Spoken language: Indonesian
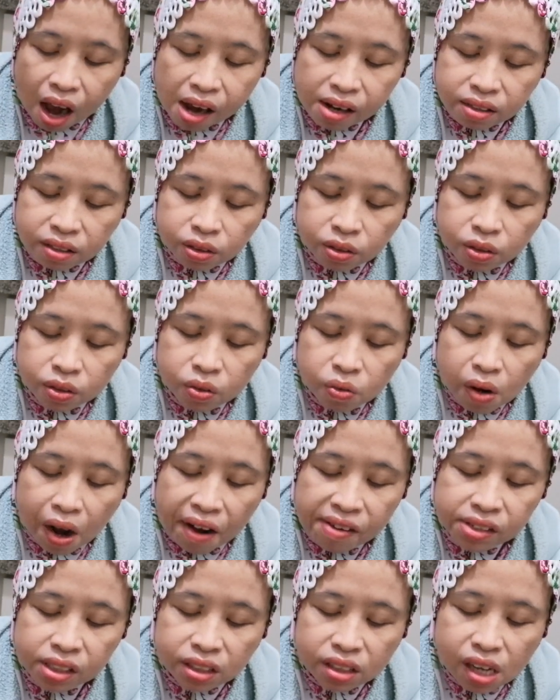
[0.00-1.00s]
Satu,
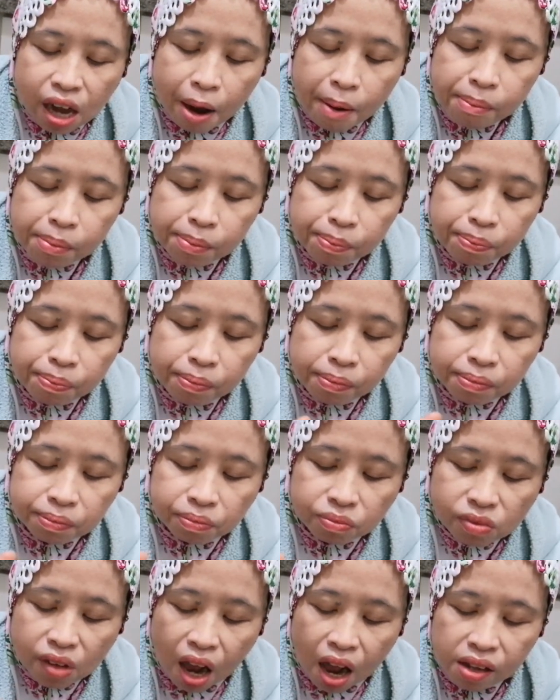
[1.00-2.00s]
dua, tiga,
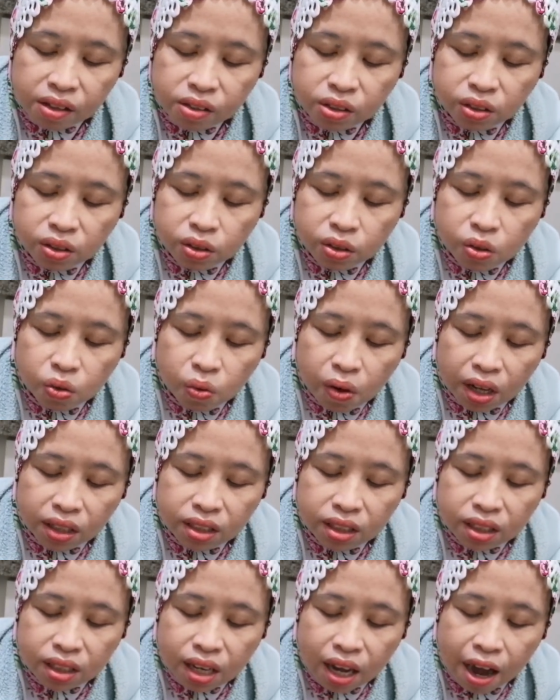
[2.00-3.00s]
satu, dua,
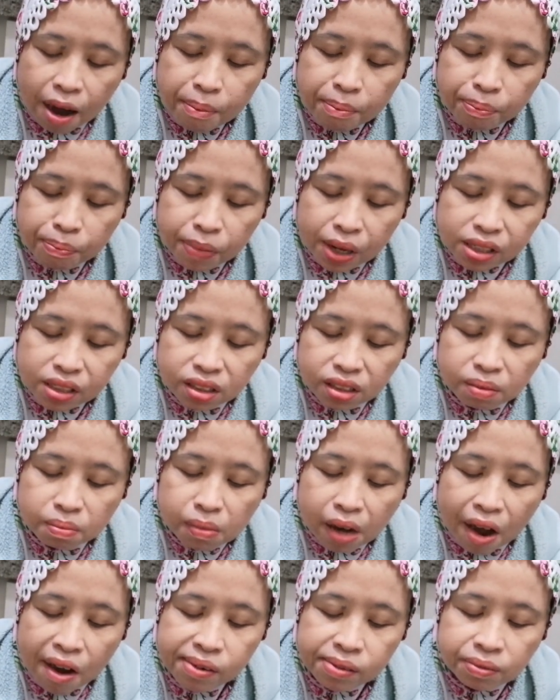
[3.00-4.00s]
tiga, empat,
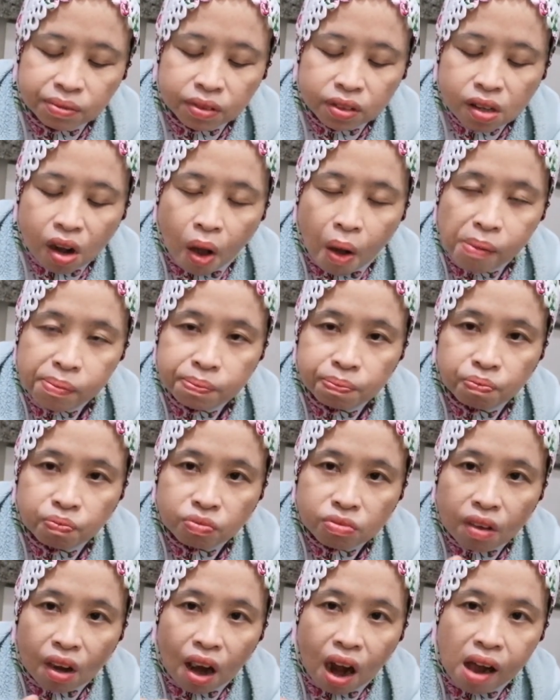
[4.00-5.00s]
lima,
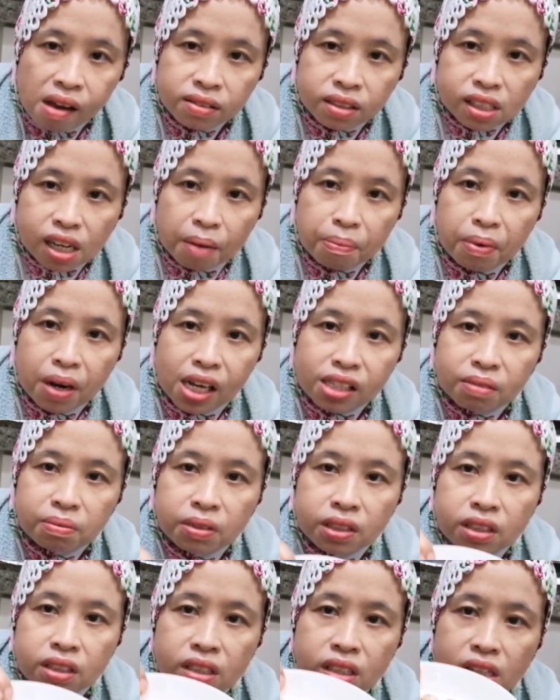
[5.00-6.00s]
tiga belas
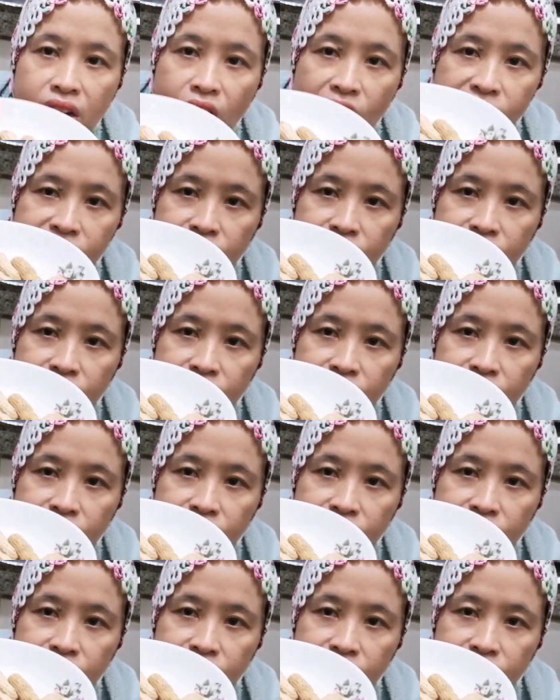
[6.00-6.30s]
biji.